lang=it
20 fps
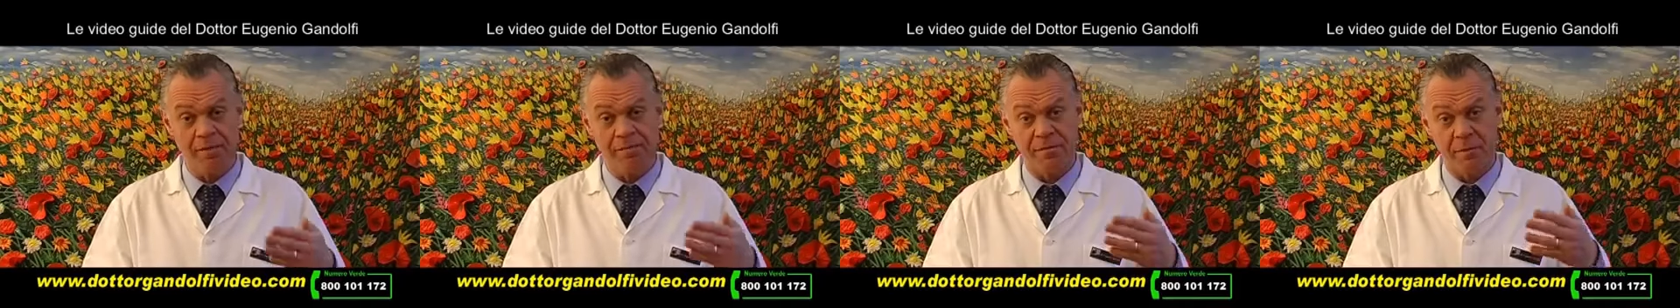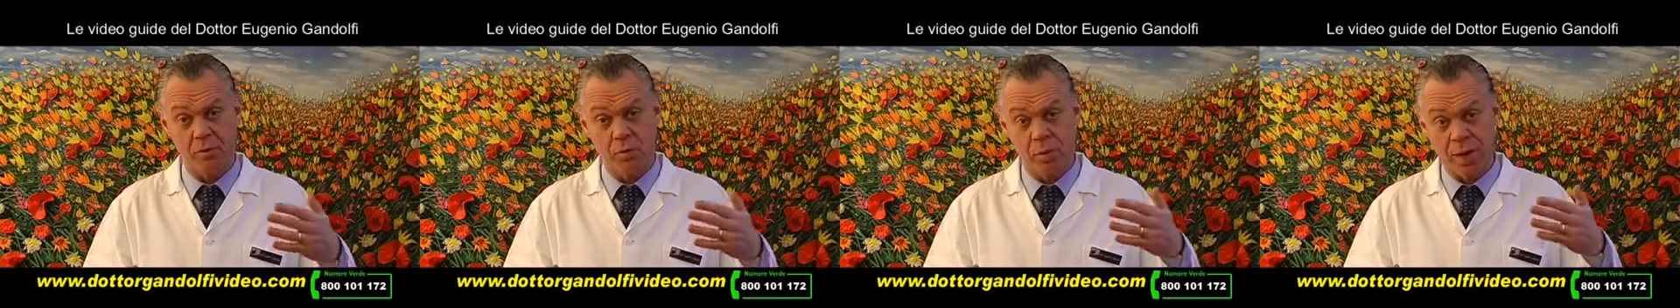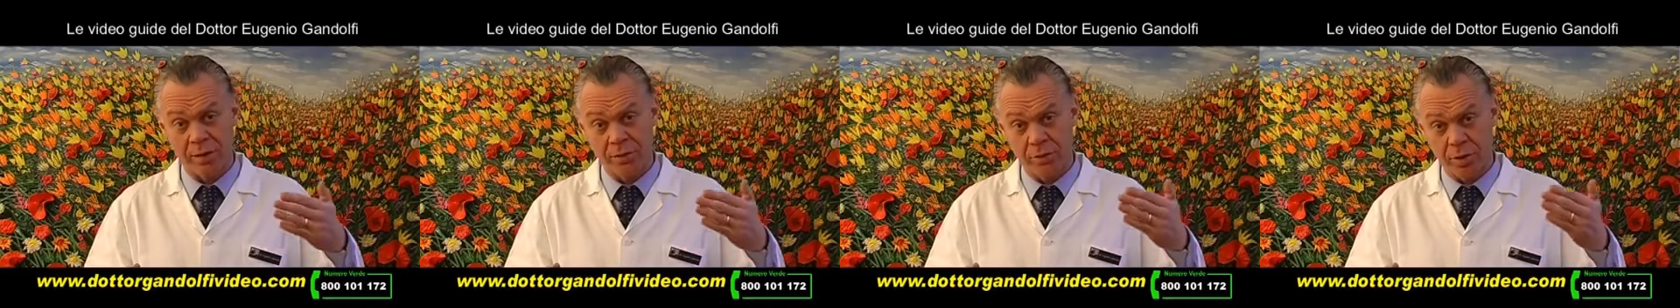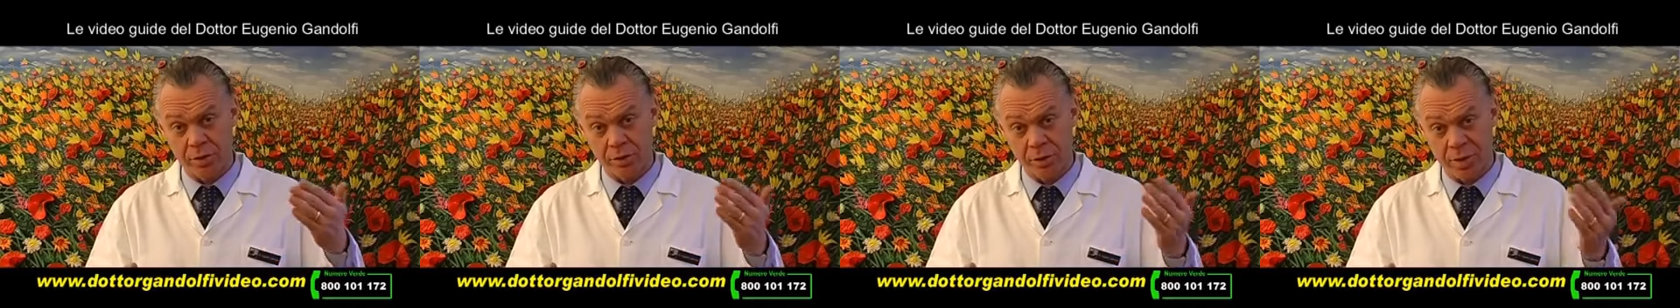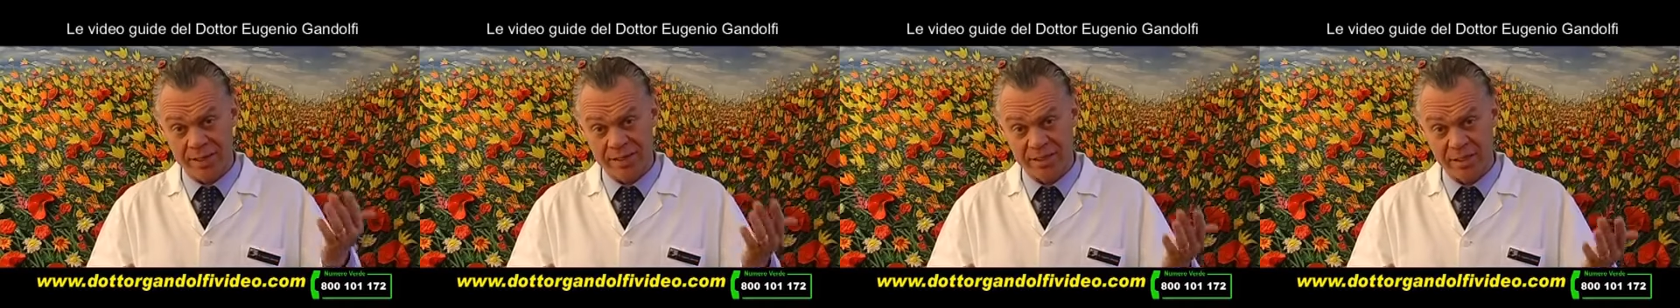effettuando
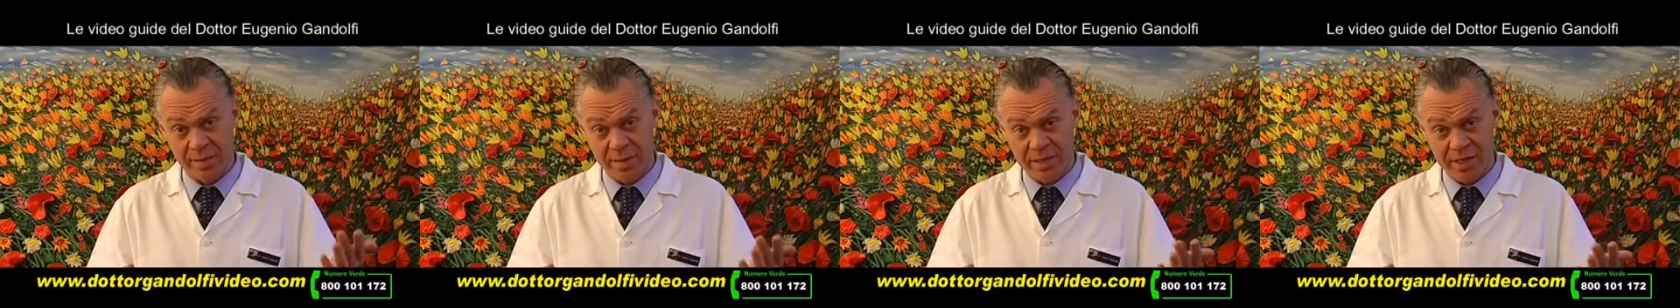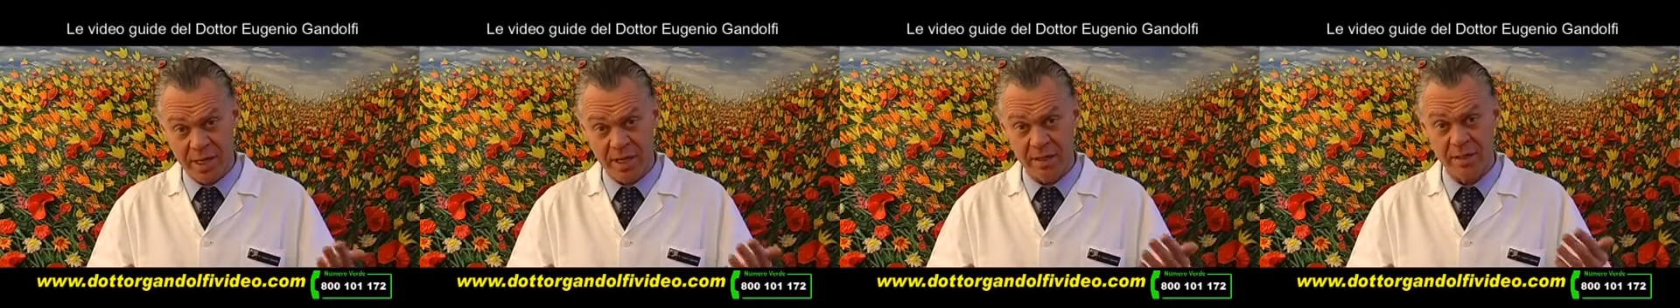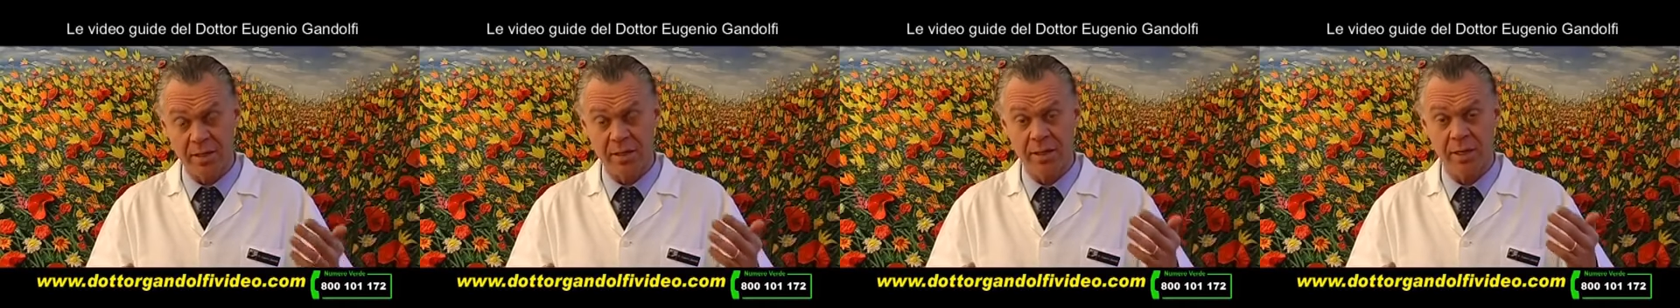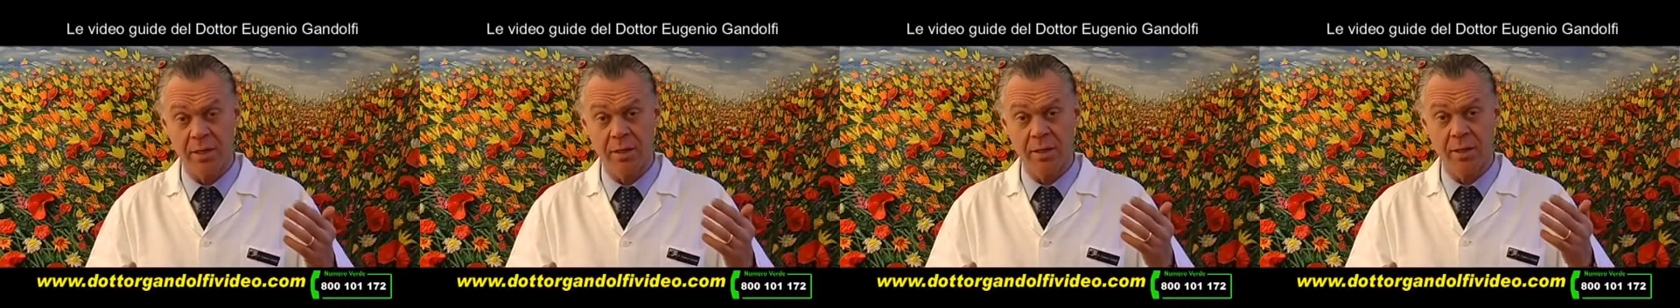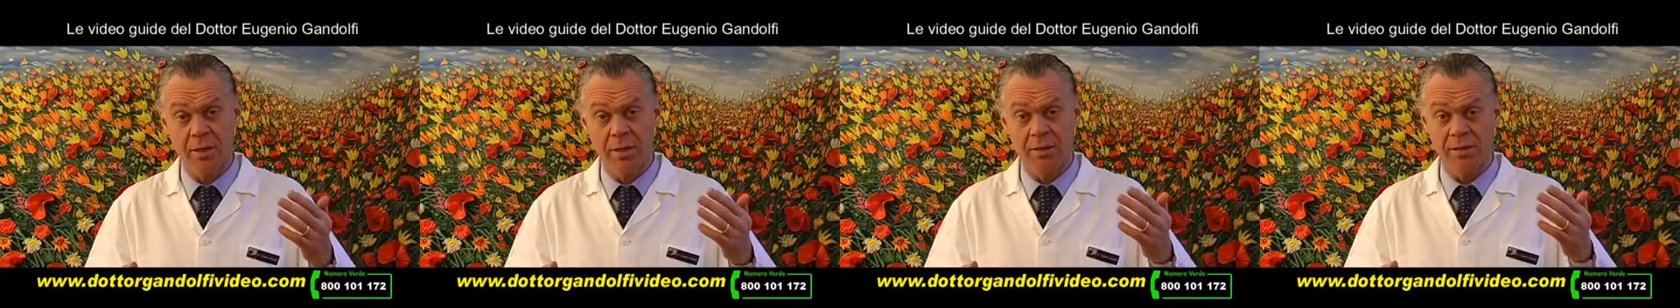risonanze
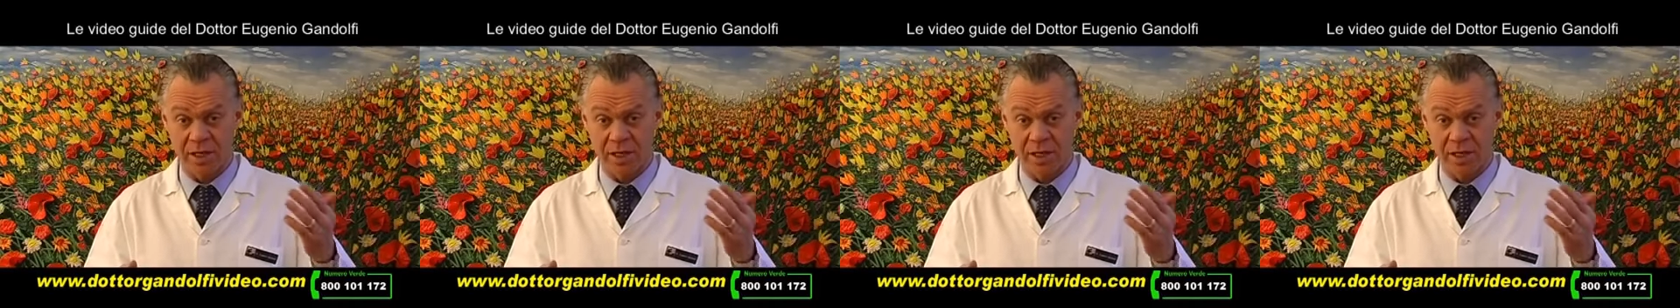magnetiche